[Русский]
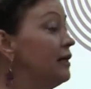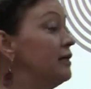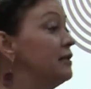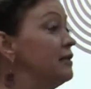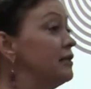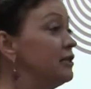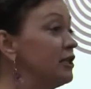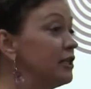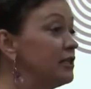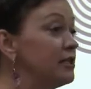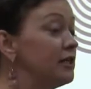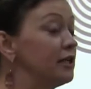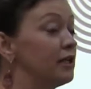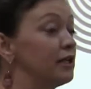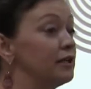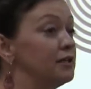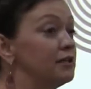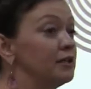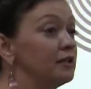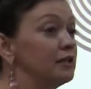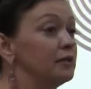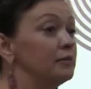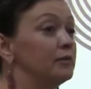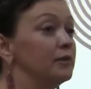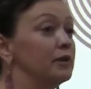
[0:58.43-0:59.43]
Сейчас я
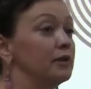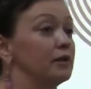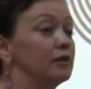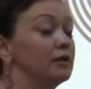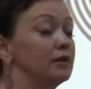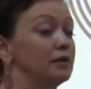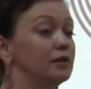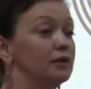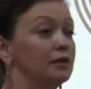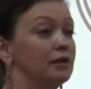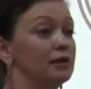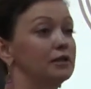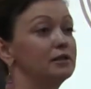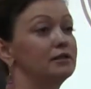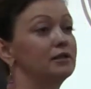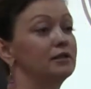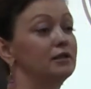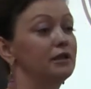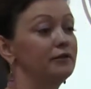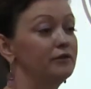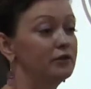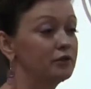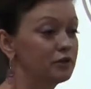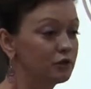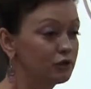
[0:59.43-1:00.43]
хотела бы э,
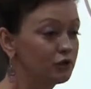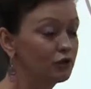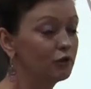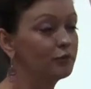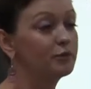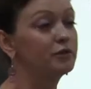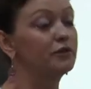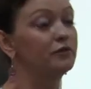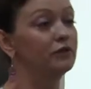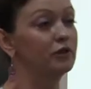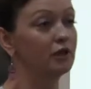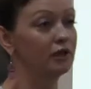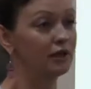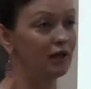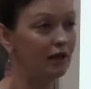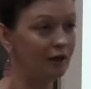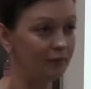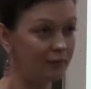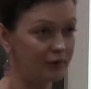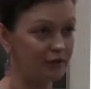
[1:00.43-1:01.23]
остановиться, собственно, на